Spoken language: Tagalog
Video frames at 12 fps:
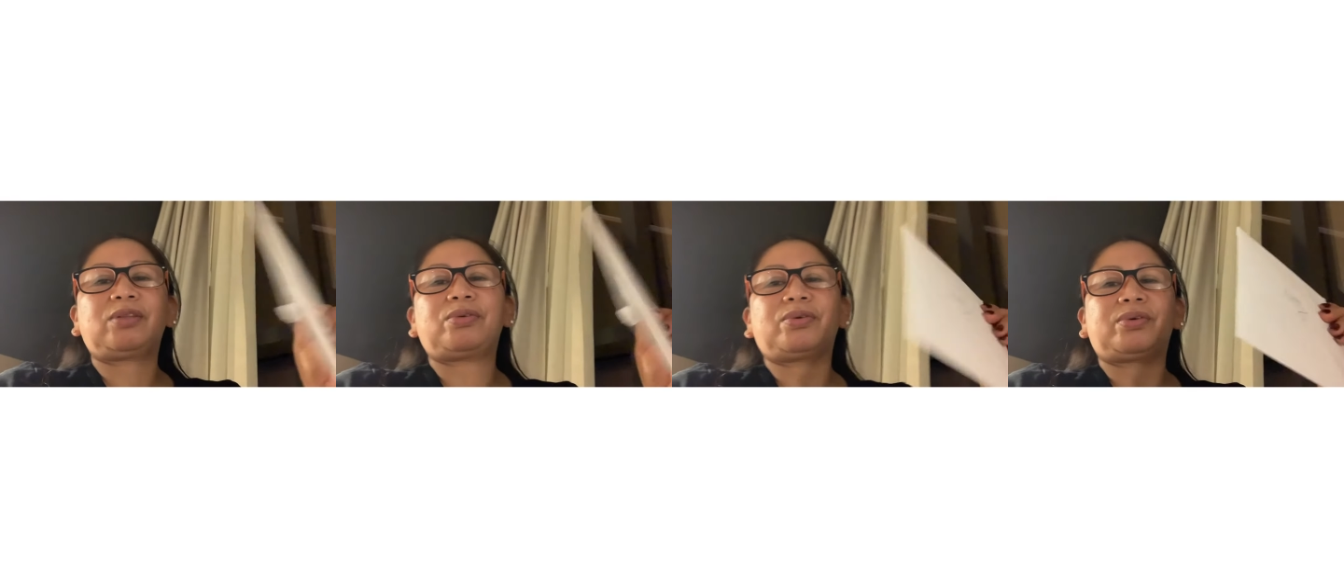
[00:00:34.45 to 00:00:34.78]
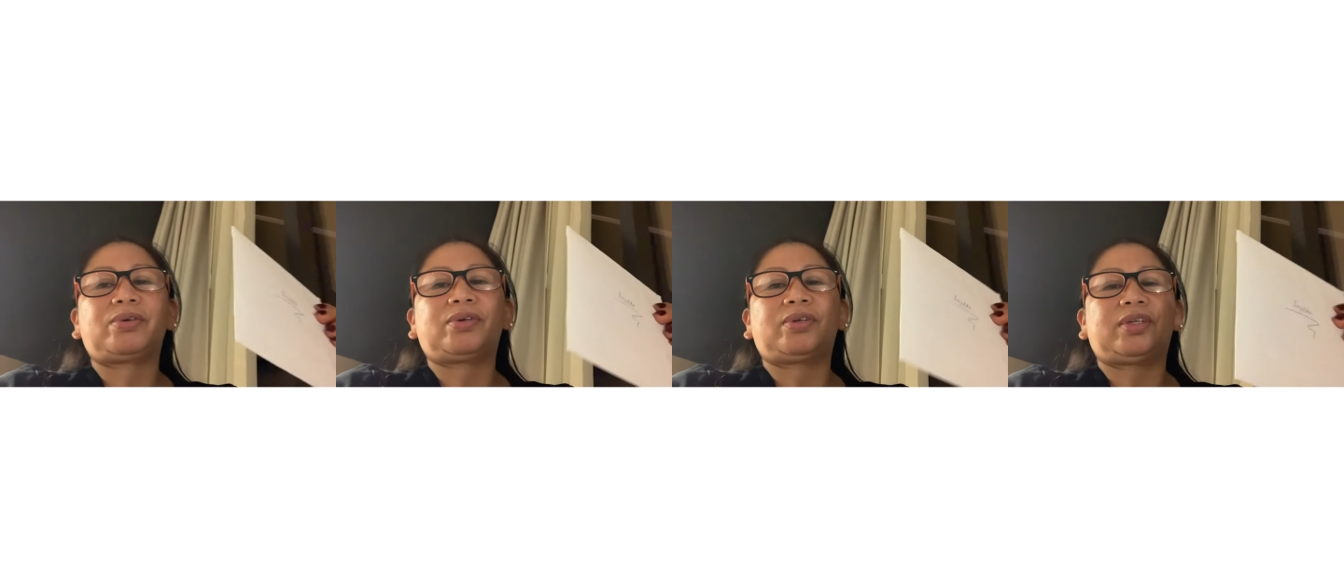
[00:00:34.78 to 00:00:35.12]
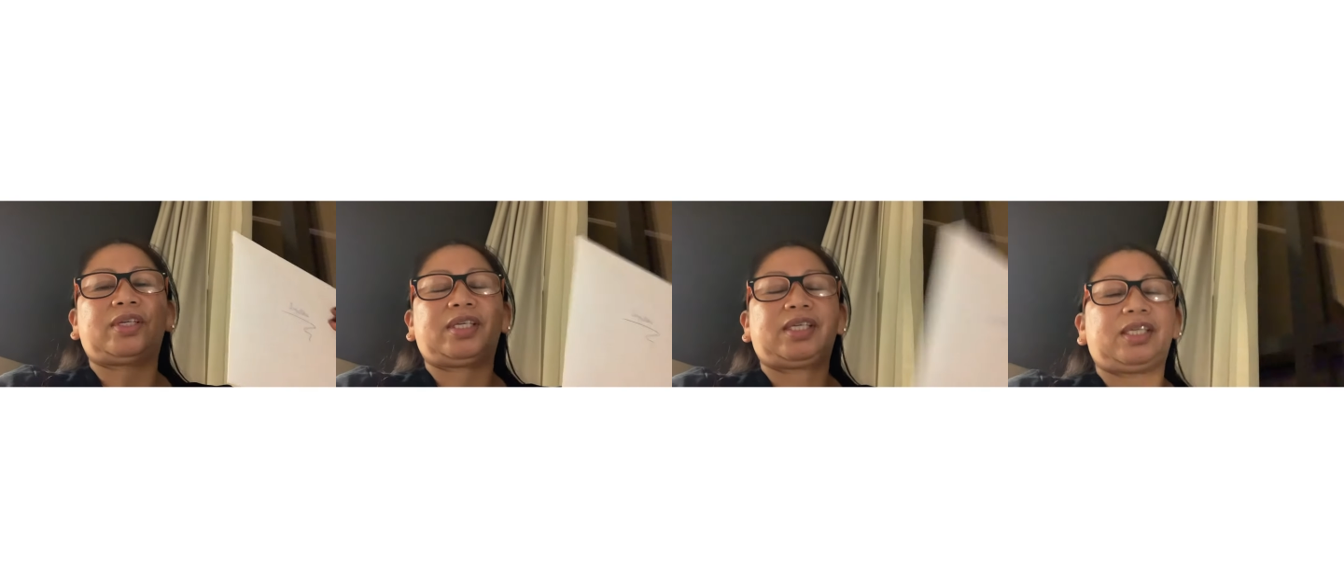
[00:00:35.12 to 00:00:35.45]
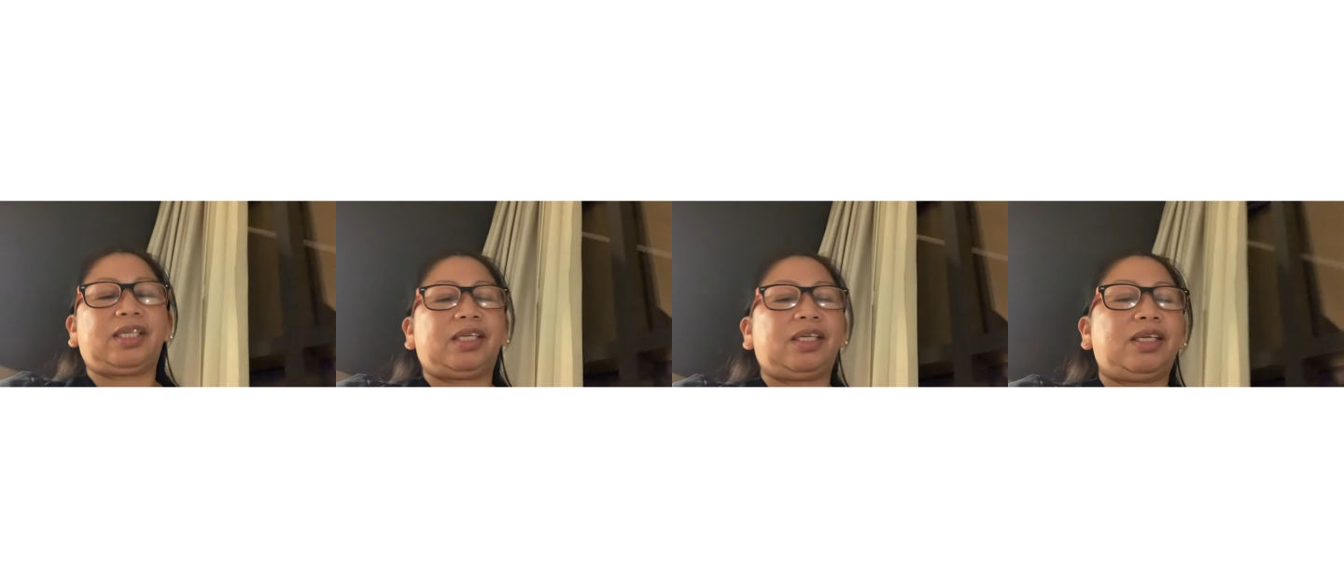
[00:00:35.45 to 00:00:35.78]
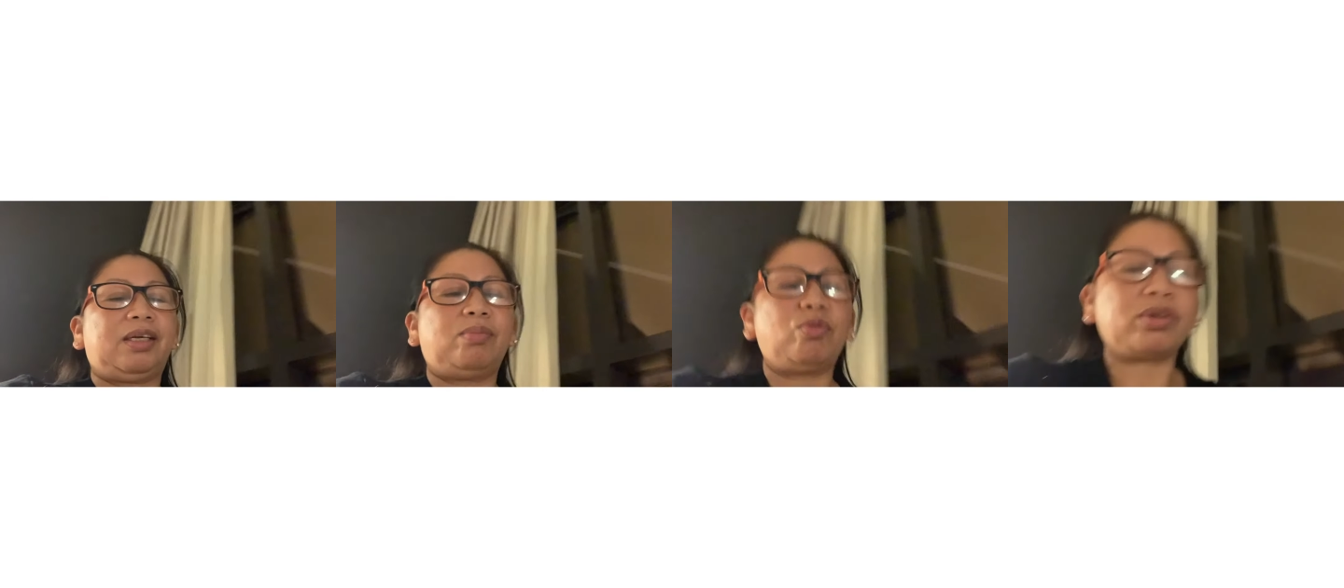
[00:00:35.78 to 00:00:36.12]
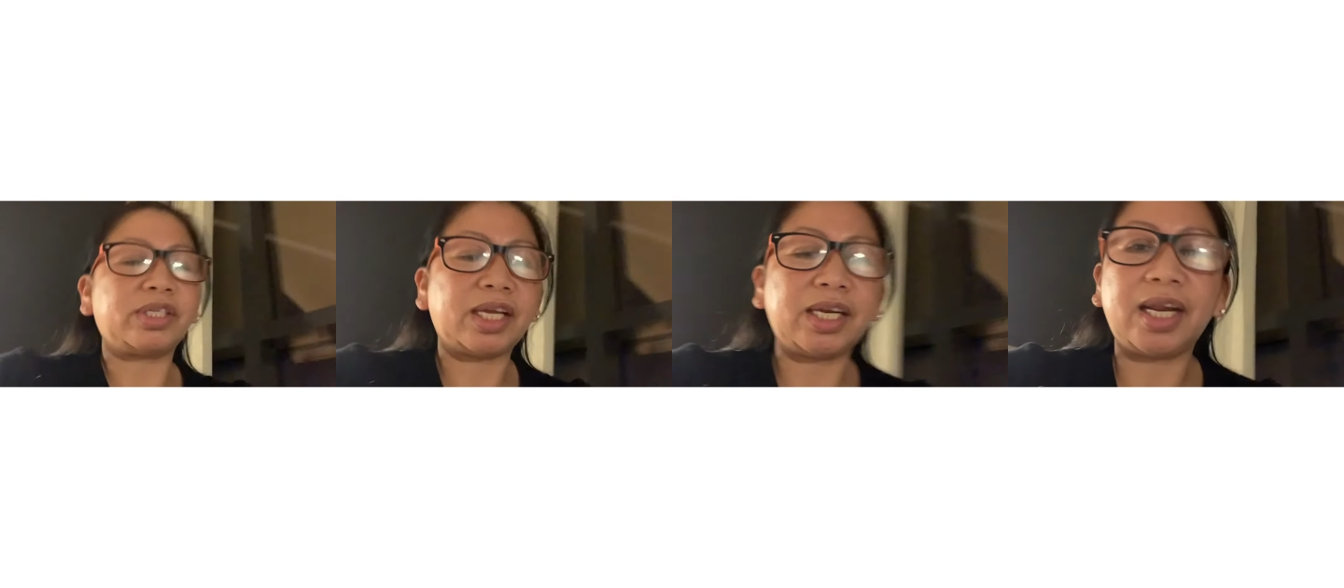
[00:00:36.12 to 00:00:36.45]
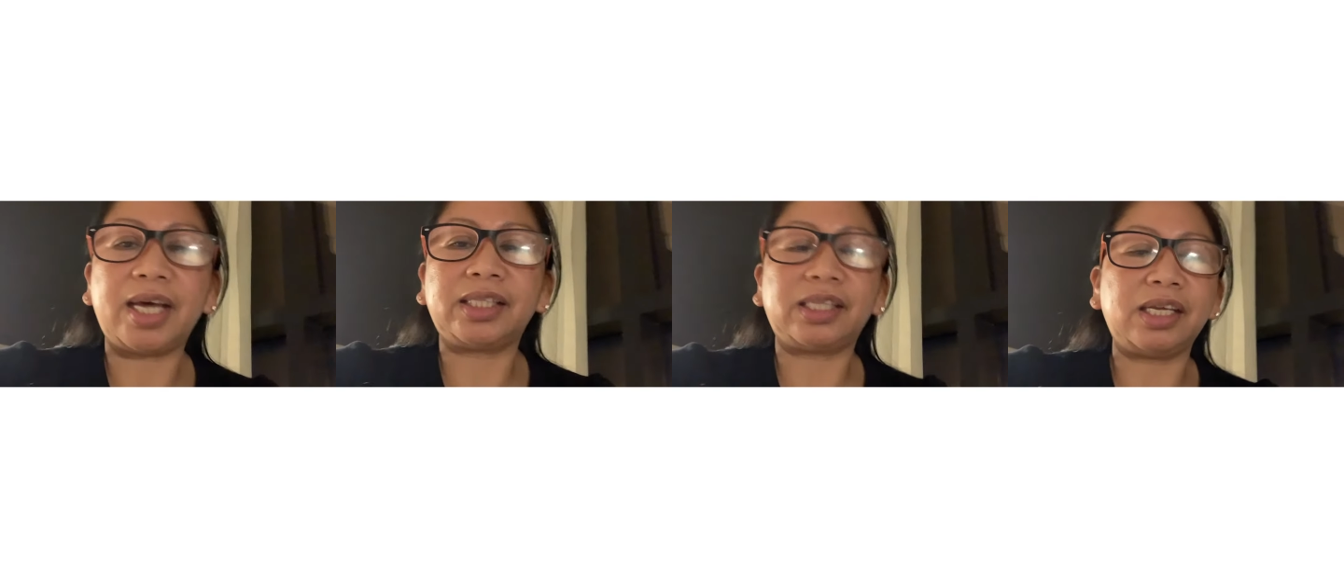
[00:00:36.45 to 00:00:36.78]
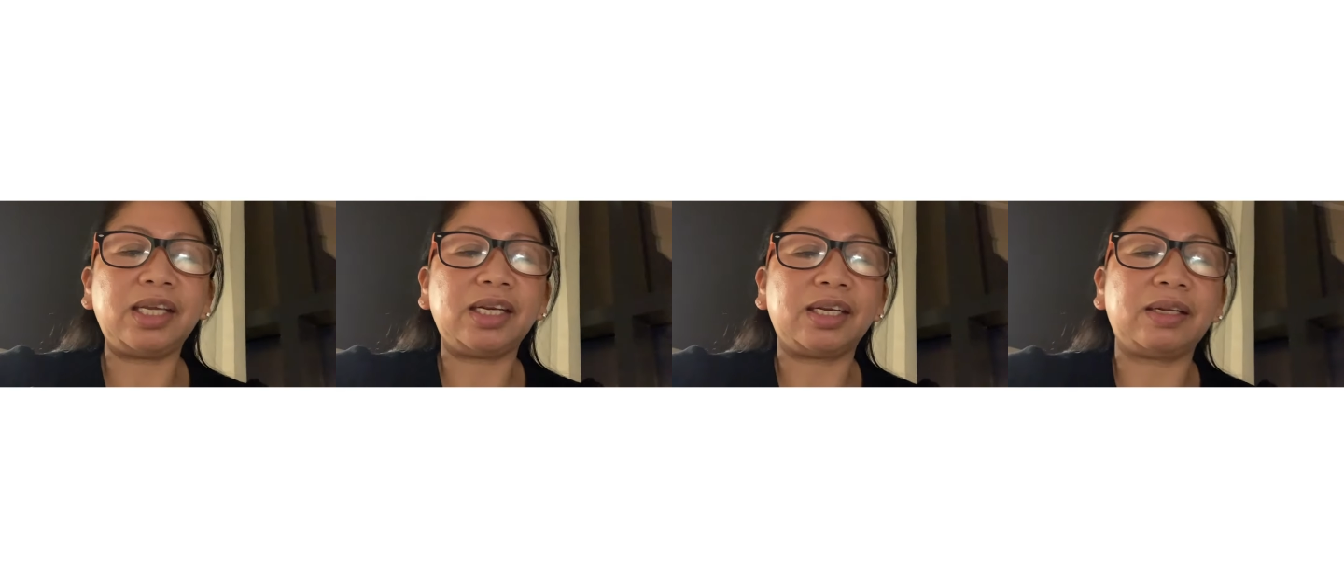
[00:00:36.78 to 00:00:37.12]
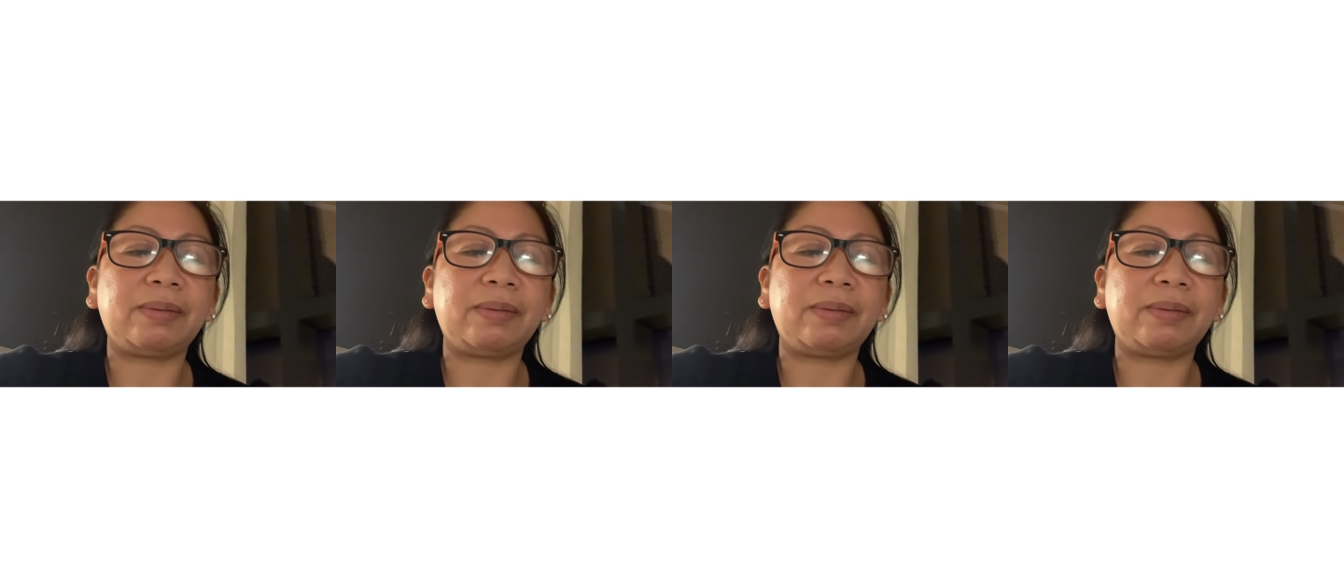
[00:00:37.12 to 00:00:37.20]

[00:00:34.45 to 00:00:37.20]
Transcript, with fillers: to buksan natin